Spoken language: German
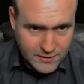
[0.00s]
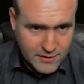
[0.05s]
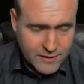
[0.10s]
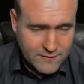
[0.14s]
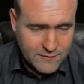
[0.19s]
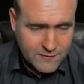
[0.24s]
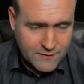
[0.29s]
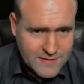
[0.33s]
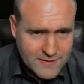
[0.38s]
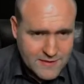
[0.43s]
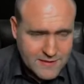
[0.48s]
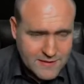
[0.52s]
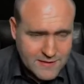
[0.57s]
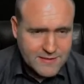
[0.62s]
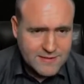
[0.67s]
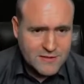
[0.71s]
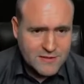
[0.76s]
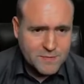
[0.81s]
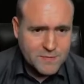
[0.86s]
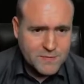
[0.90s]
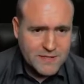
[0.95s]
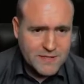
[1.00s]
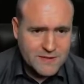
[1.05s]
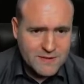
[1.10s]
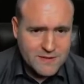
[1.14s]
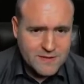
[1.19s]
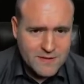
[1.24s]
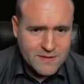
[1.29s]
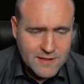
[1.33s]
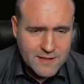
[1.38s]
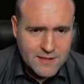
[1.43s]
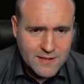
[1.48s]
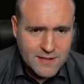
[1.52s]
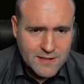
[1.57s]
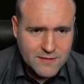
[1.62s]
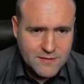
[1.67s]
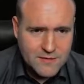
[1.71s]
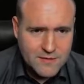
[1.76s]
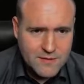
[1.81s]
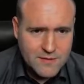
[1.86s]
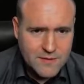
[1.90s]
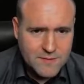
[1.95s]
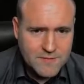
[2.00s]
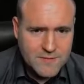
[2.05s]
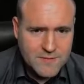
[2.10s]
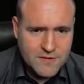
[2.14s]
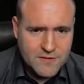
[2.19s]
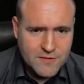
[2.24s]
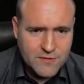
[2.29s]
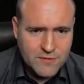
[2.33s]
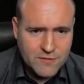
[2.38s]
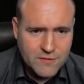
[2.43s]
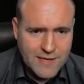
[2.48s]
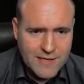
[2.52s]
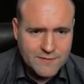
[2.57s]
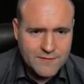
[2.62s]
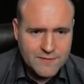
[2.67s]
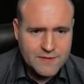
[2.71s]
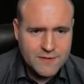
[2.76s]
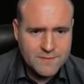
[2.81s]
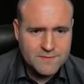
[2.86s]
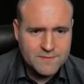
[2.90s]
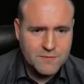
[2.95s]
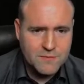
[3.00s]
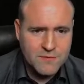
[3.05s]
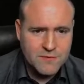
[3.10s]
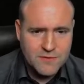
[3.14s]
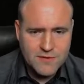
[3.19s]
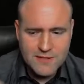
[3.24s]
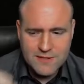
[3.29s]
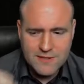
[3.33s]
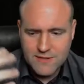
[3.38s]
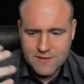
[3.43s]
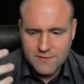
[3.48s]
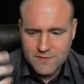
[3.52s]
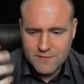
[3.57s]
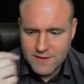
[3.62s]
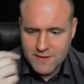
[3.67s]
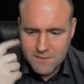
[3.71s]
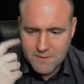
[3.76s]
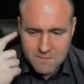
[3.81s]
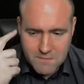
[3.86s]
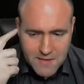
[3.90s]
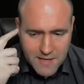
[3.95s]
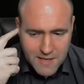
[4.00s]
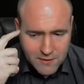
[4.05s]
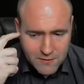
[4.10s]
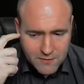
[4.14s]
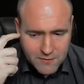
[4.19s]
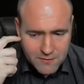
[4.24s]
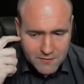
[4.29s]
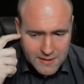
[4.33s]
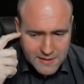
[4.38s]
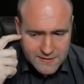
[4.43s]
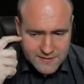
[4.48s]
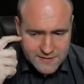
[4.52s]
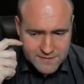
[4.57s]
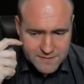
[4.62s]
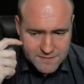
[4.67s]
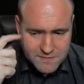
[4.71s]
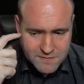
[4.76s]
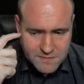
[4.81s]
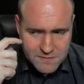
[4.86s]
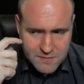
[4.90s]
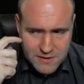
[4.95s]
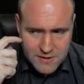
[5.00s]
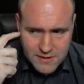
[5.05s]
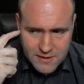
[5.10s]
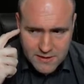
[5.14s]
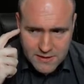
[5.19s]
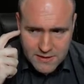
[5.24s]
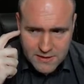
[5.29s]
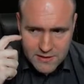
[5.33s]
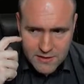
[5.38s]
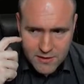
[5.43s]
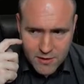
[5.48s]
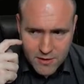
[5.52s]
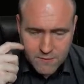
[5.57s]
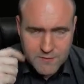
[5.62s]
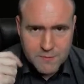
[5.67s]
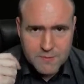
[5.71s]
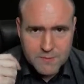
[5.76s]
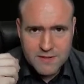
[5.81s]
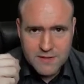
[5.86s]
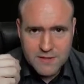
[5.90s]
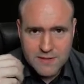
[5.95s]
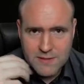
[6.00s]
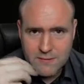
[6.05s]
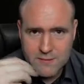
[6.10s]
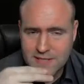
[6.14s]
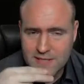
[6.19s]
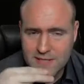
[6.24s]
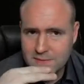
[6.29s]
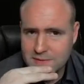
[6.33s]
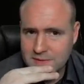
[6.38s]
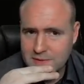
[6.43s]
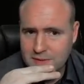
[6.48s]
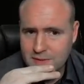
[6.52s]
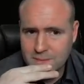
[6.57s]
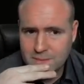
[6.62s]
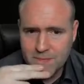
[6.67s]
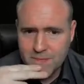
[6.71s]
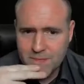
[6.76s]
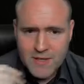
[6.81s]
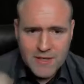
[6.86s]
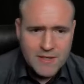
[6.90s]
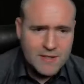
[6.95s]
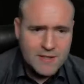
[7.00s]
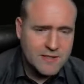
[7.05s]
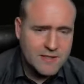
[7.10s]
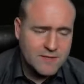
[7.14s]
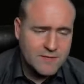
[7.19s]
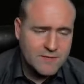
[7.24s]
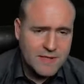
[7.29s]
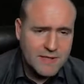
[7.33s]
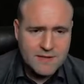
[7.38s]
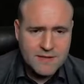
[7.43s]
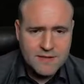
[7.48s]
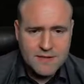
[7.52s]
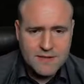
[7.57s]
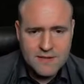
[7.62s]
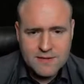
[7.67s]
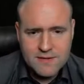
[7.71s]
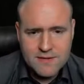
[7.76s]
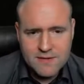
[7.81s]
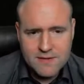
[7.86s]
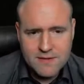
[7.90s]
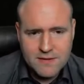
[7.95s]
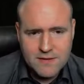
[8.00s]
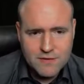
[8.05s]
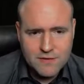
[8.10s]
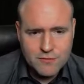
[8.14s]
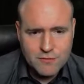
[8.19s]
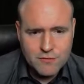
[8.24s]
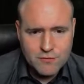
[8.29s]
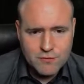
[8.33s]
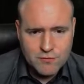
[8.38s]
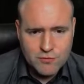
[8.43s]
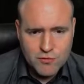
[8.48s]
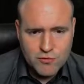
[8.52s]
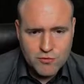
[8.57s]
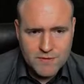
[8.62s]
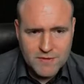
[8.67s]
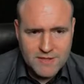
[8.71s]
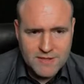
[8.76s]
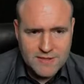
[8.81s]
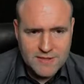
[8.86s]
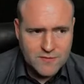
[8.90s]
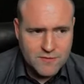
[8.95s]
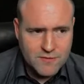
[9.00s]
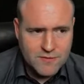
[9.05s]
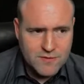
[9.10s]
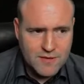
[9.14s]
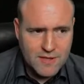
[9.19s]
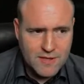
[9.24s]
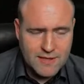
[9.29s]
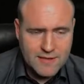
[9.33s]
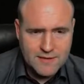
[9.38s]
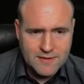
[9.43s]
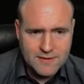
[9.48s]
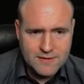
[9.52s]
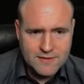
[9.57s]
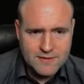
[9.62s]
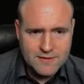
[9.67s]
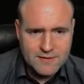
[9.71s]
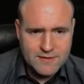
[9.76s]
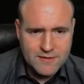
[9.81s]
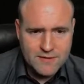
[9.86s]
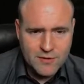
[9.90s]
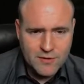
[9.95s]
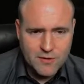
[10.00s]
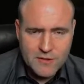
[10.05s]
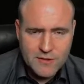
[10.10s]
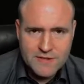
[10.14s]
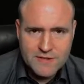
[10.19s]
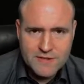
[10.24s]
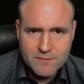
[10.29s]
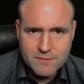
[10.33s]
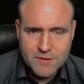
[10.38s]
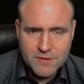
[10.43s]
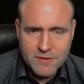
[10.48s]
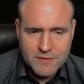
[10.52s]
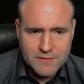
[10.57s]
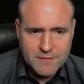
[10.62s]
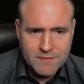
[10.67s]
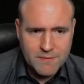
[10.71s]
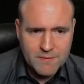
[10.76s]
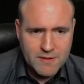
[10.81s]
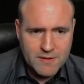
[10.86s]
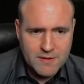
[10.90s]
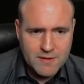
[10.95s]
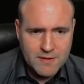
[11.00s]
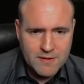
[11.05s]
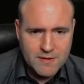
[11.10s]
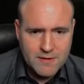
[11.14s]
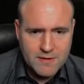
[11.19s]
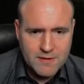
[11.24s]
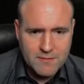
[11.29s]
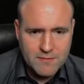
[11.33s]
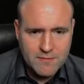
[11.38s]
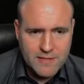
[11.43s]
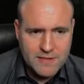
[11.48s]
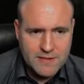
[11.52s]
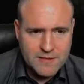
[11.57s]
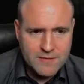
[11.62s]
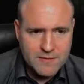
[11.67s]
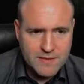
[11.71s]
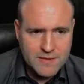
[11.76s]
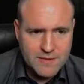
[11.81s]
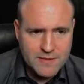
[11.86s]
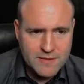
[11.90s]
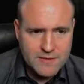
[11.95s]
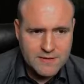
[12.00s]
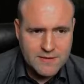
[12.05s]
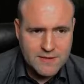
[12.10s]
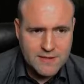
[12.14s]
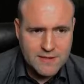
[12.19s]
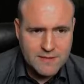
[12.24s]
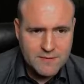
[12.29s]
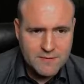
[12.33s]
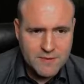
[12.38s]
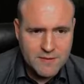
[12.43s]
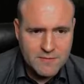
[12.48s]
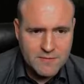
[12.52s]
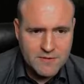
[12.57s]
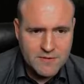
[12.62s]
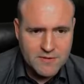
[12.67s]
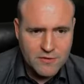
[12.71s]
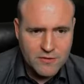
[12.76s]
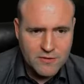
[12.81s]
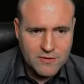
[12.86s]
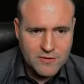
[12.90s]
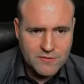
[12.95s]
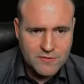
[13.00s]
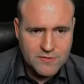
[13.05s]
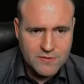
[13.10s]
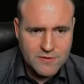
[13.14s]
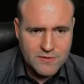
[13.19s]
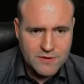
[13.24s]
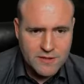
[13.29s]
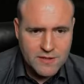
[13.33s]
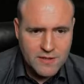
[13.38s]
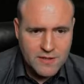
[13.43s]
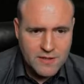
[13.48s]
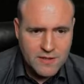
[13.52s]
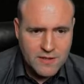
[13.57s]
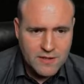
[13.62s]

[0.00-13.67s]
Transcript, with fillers: Ja, was ist der Sinn des Spiels? Ne? Also ein bisschen Survival. Wir müssen halt einfach Nahrung, Essen, irgendwie ein bisschen gebacken bekommen. Des Weiteren äh, können wir jetzt unser eigenes Häuschen bauen. Äh, Blackie macht jetzt gerade mal ein bisschen Holz holen.